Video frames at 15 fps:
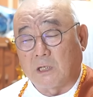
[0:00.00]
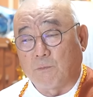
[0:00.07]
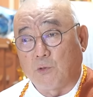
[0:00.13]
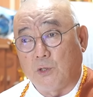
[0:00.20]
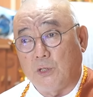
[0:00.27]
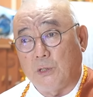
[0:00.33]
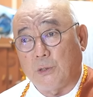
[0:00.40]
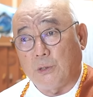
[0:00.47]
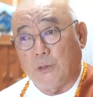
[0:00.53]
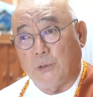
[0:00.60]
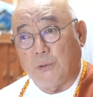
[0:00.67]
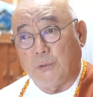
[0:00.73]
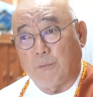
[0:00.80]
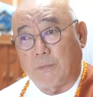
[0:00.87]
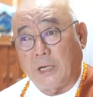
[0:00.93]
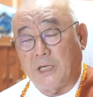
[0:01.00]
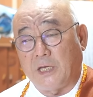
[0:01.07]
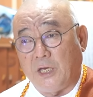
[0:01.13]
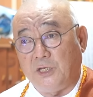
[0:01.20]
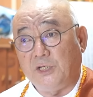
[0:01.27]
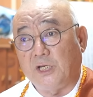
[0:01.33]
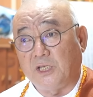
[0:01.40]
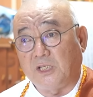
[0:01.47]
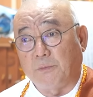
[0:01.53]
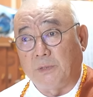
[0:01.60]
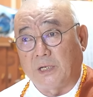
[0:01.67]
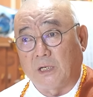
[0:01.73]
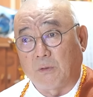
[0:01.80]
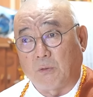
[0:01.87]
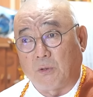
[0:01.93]
사람도 많이
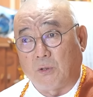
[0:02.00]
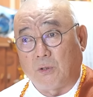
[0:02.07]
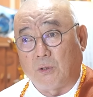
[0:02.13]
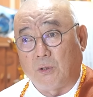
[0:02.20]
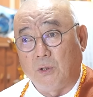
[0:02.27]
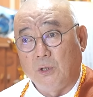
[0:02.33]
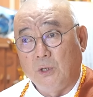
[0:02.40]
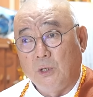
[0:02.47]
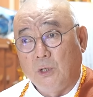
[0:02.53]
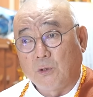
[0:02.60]
계시겠지만해도 예.